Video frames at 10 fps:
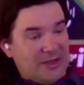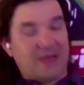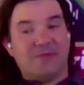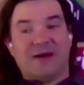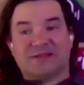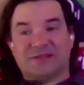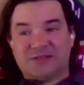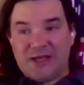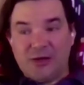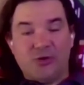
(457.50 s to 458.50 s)
que
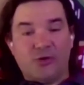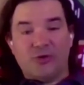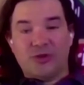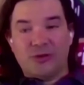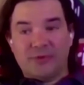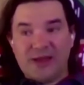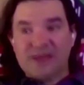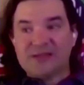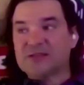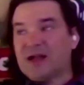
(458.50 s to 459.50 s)
Marcelo
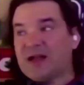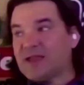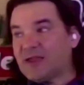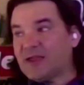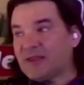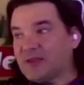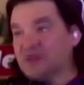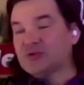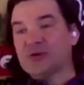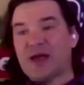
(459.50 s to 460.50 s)
Odebrecht haya
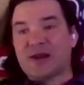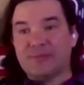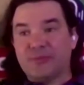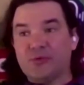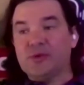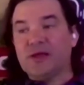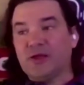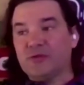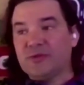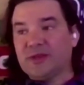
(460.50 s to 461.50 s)
dicho la República
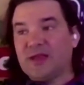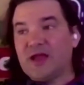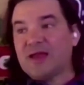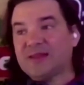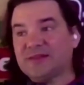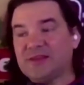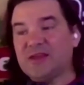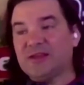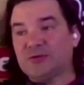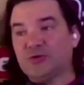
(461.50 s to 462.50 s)
Dominicana
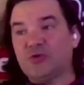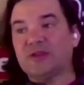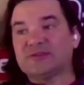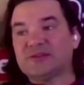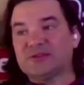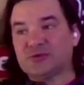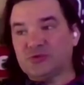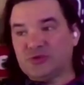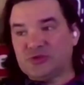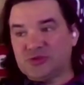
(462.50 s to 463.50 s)
tiene todas las
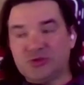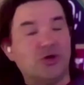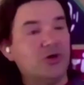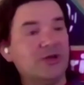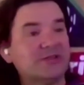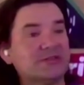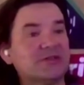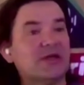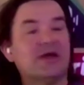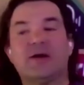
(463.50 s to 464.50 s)

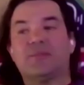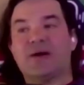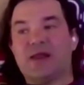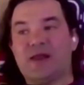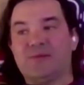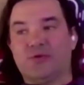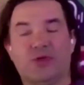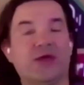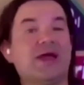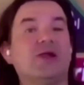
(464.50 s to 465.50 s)
condiciones para el
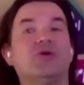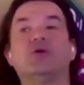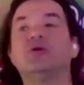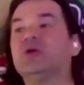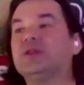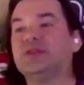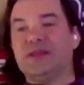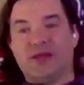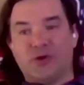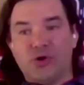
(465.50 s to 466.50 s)
modelo
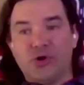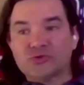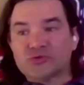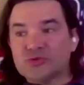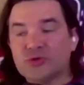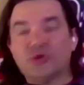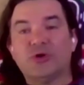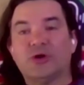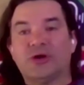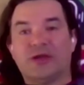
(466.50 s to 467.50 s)
de
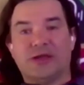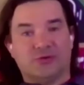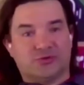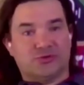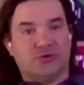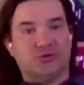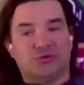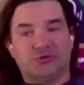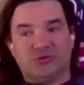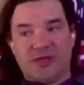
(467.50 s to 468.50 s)
negocio que
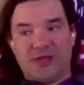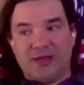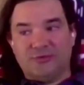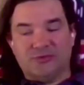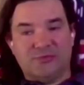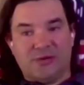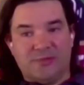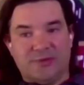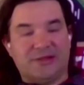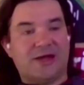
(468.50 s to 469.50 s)
nosotros hemos
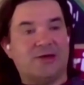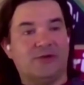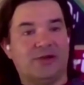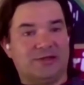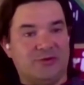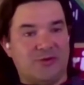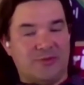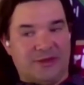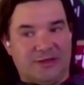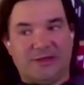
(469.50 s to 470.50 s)
implementado en
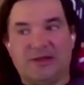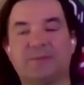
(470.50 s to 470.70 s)
Latinoamérica.